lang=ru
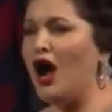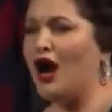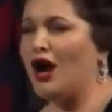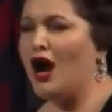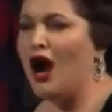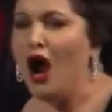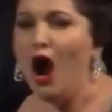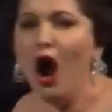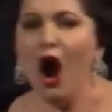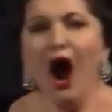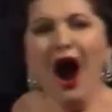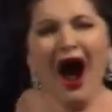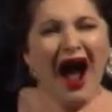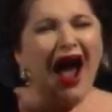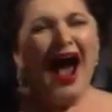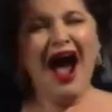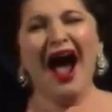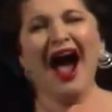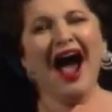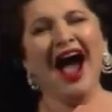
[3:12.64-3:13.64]
Алла
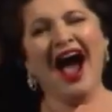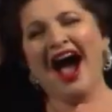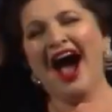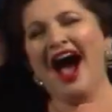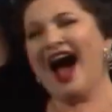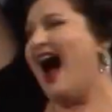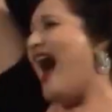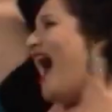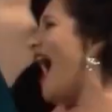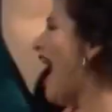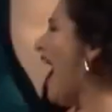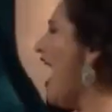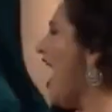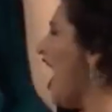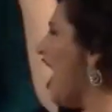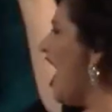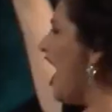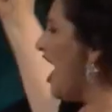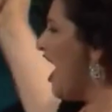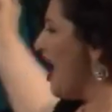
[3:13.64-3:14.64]
Герзмава к сюрпризам
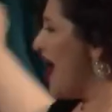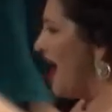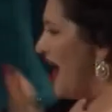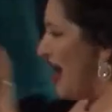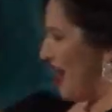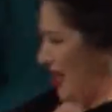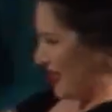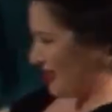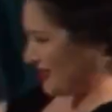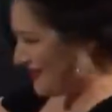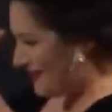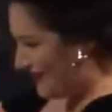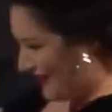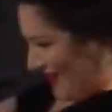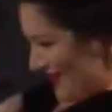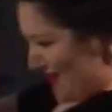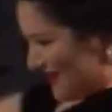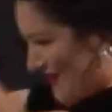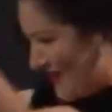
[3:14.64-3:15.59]
Тителя привыкла, но